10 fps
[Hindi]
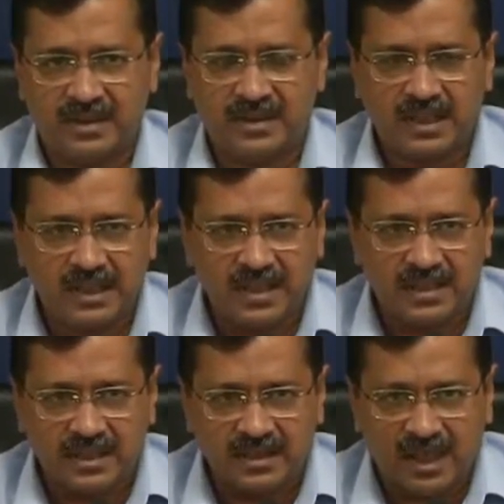दिल्ली की
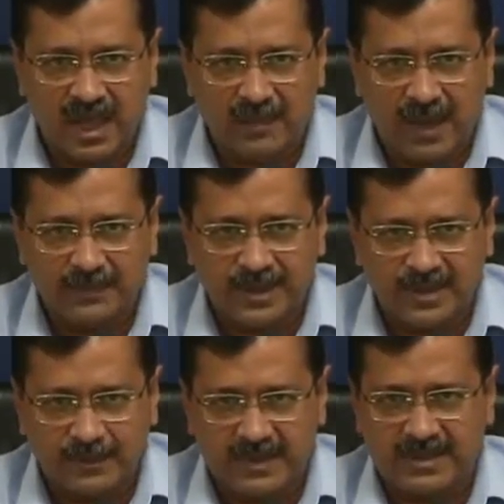जनता अब आपसे
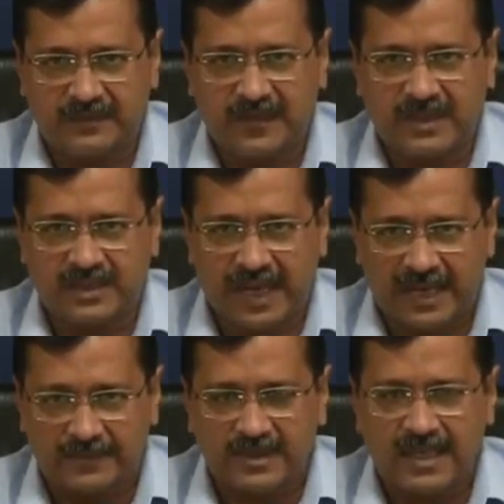स्पेसिफिक
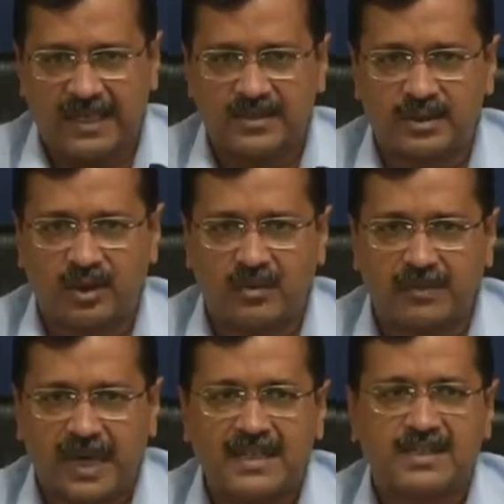टाइम्स और
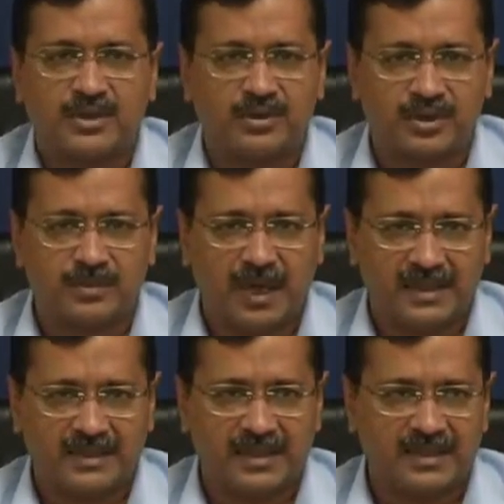माइलस्टोन्स
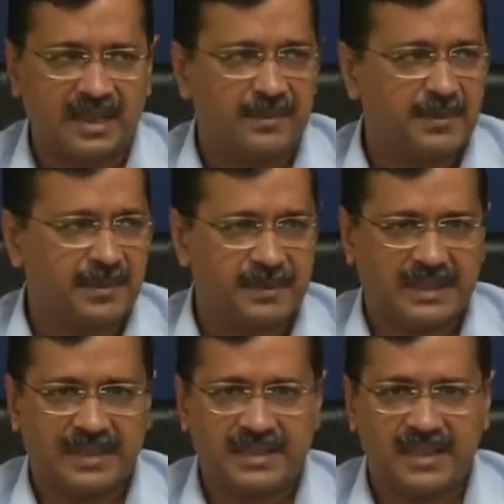मांगती है कि आप हमें
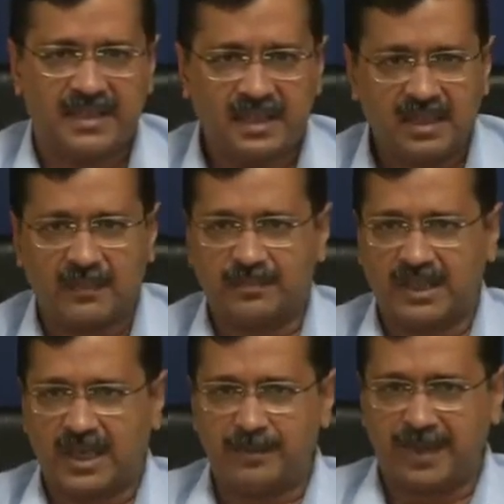बताइए कब
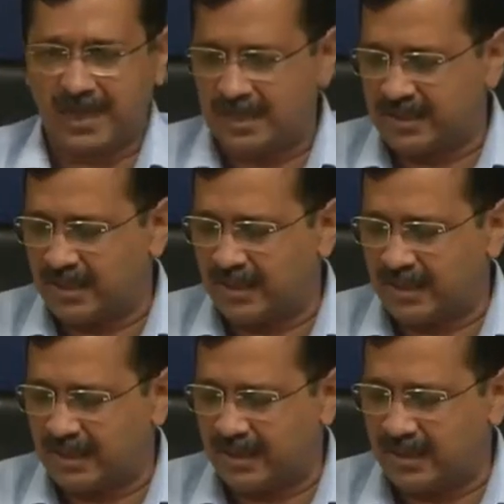तक आप पराली
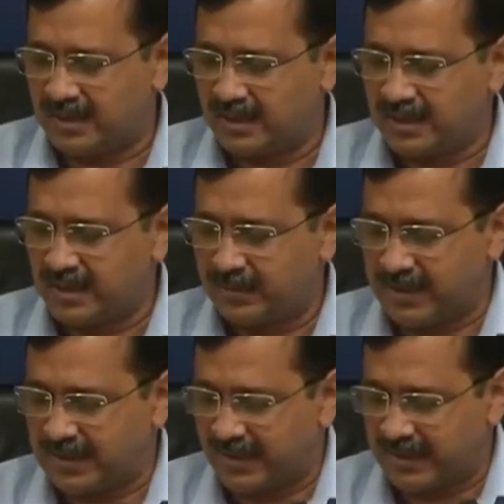जलाने का ये
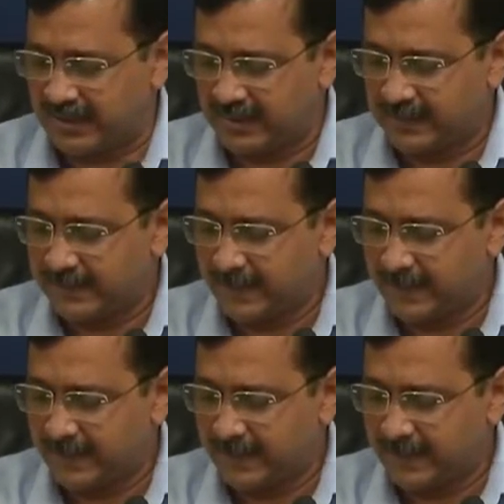बंद करेंगे